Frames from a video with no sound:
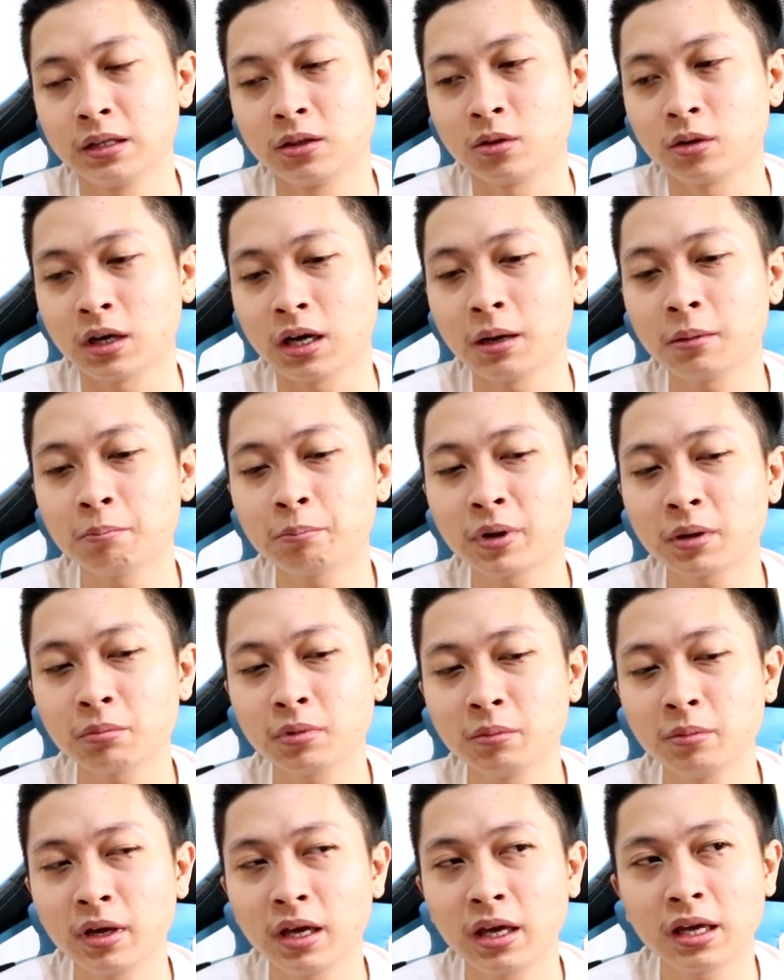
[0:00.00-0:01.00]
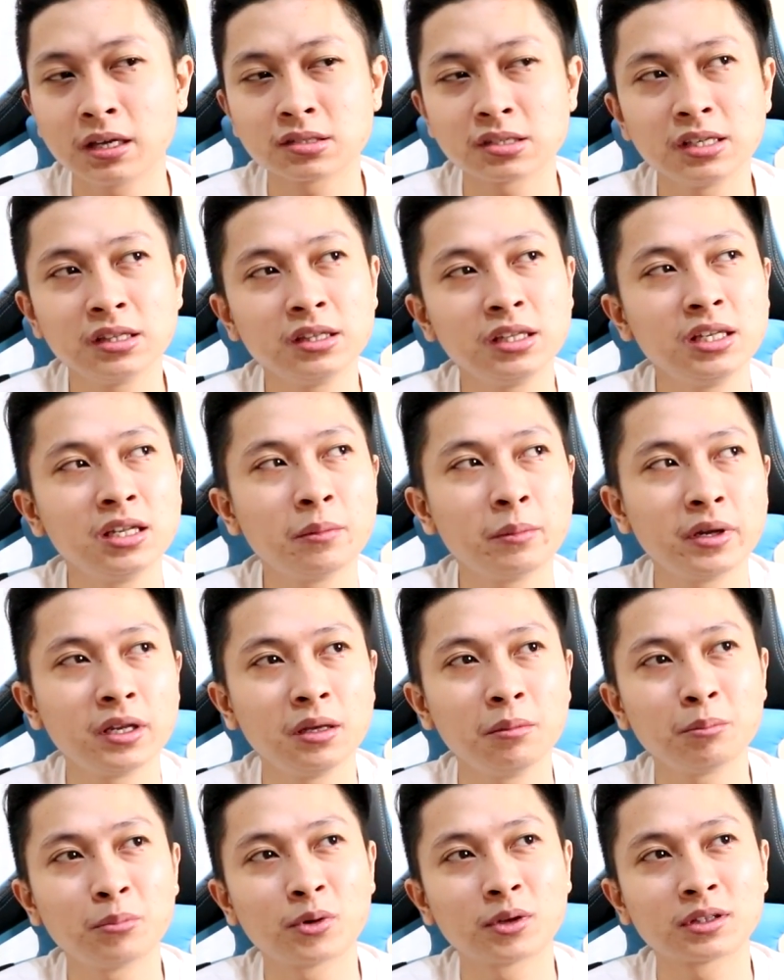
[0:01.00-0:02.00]
No? Ang pagbibigay kasi hindi naman
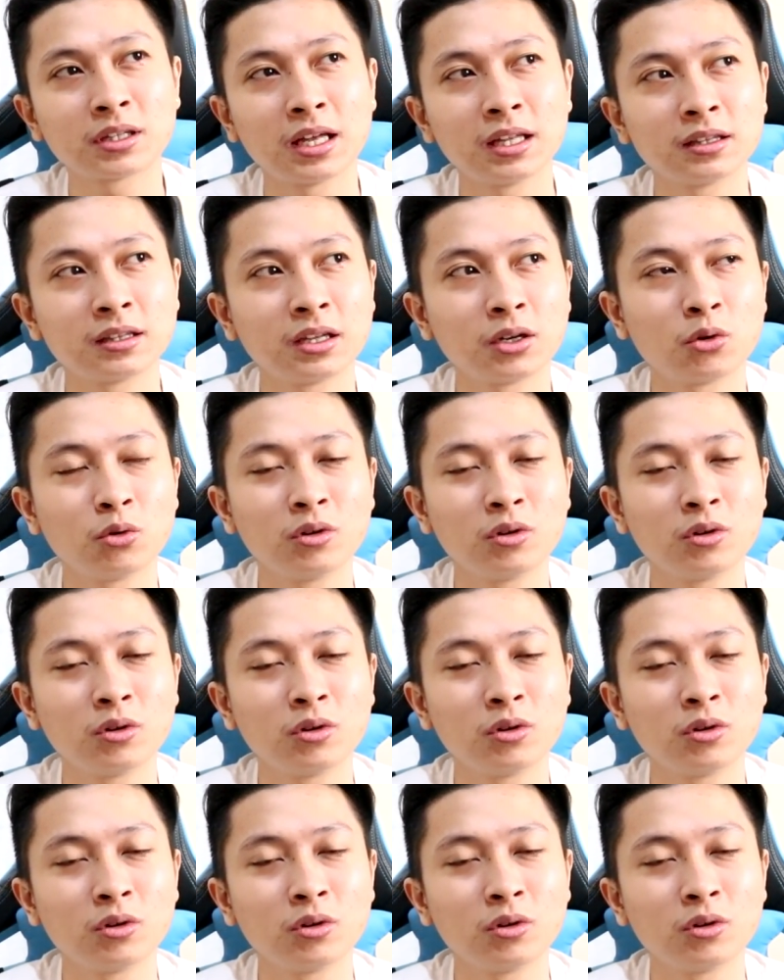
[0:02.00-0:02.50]
importante